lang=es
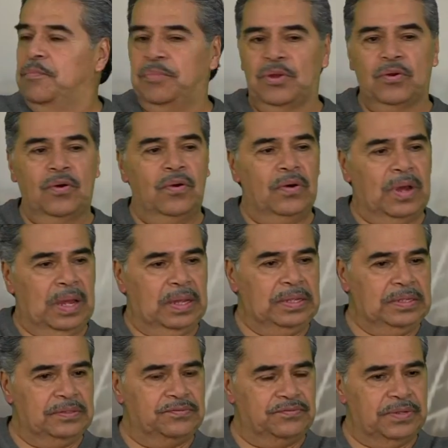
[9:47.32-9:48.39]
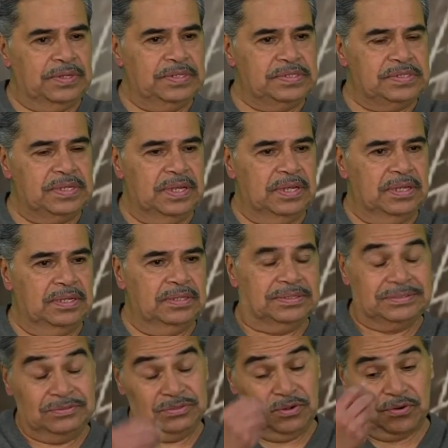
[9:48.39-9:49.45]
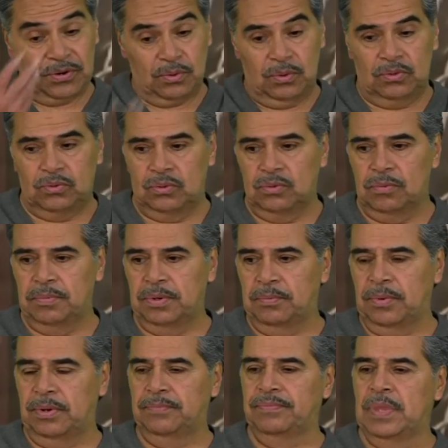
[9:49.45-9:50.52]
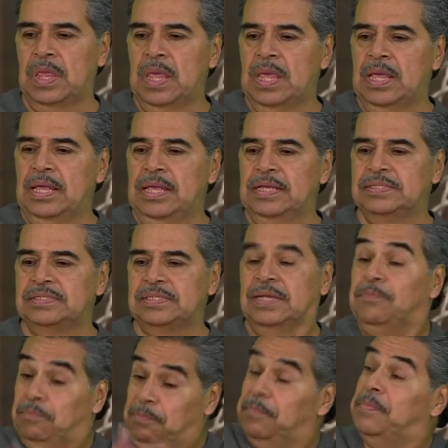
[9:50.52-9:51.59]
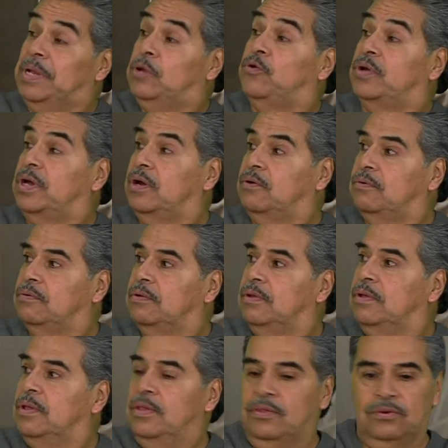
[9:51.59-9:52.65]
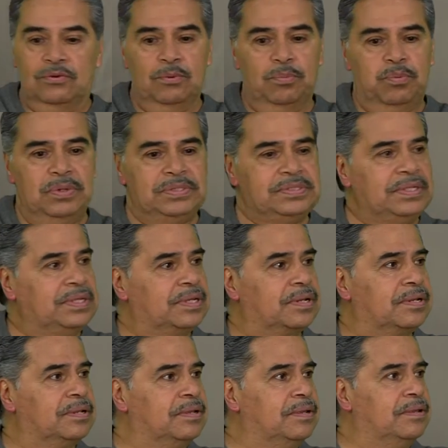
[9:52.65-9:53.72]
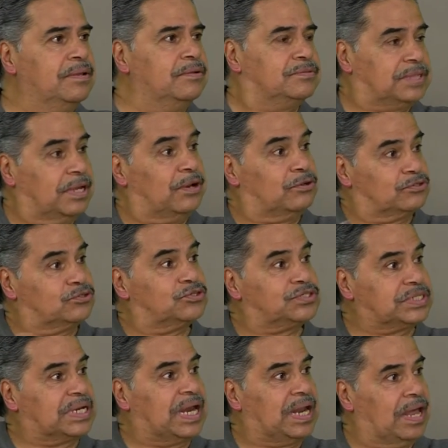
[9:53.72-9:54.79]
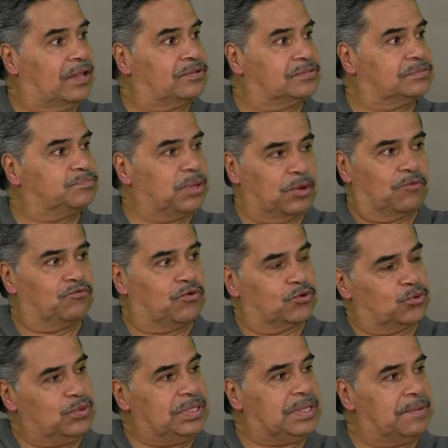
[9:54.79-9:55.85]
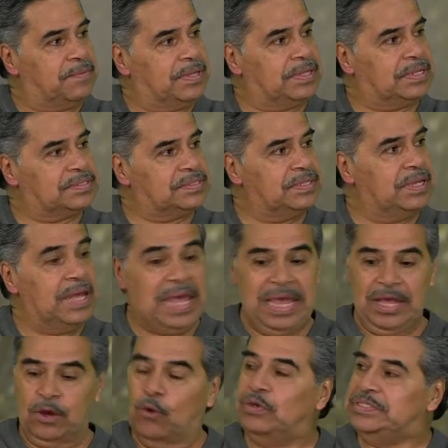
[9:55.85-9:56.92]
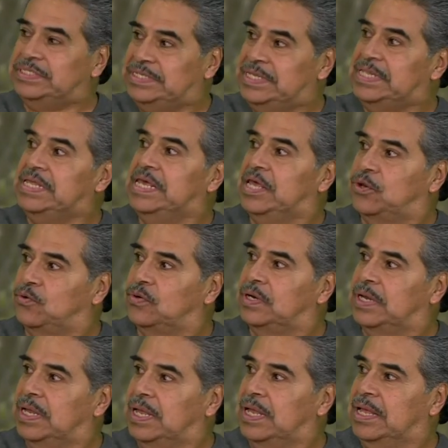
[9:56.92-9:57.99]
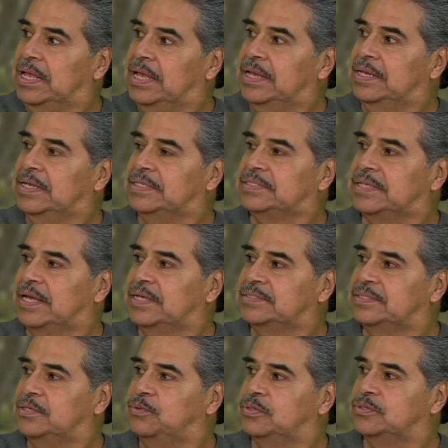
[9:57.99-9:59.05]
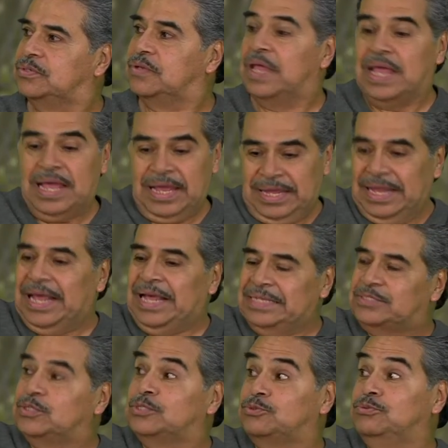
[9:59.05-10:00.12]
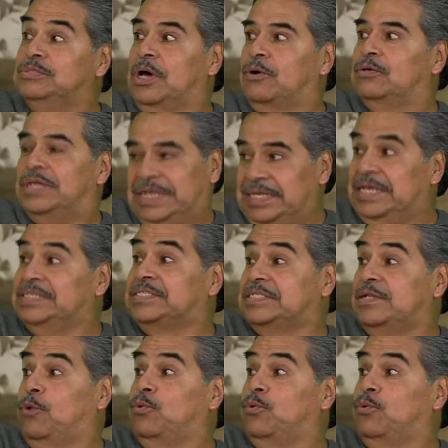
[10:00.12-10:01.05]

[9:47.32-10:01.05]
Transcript: pero es Felicia, no recuerdo el nombre, bueno, este, me lo regaló. Yo, no puede ser. O sea, los dos regalados, pero fortuitamente así, coincidieron en esa situación. Esta es una, y esa es la